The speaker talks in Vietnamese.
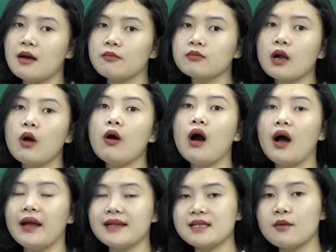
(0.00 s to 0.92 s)
trong câu
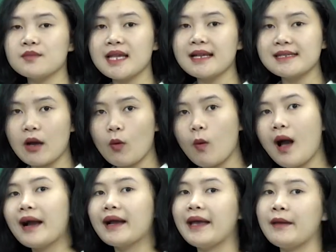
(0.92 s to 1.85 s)
hỏi trong sách giáo
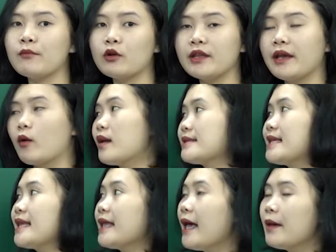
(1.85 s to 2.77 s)
khoa, các em có thể quan
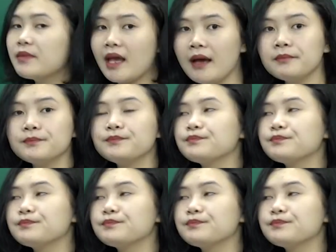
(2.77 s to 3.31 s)
sát thêm nhé.